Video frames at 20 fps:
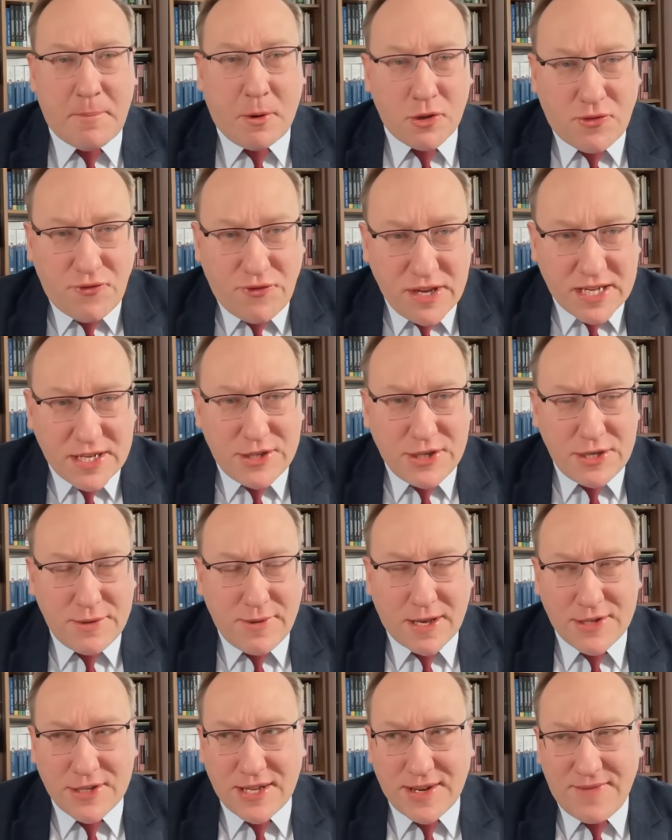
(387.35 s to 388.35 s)

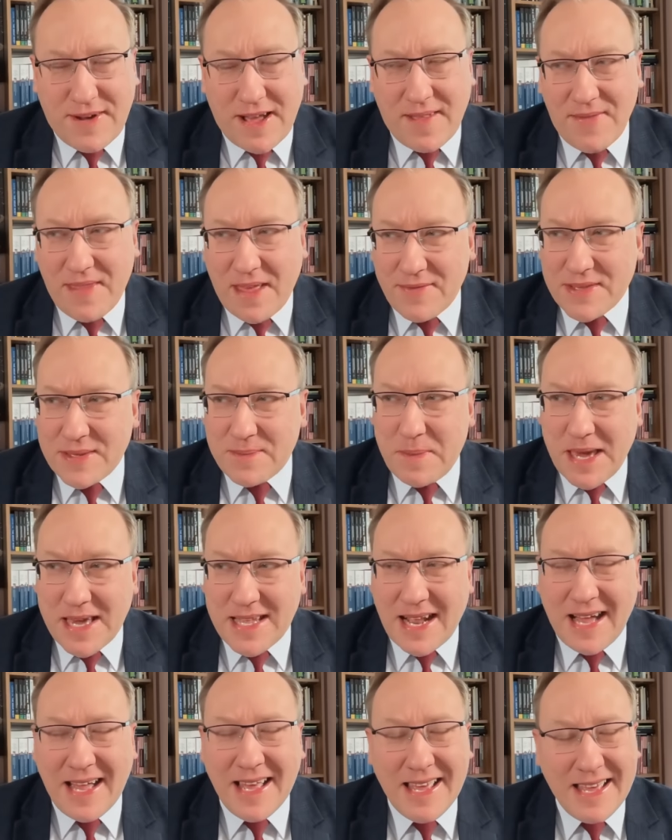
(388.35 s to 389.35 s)
potwierdziła, że Rwanda
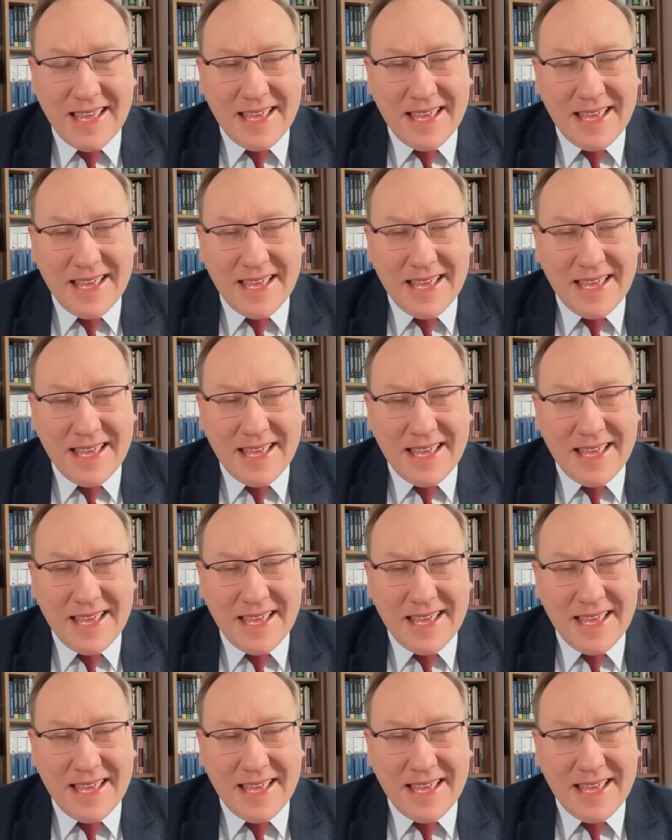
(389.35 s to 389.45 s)
wspiera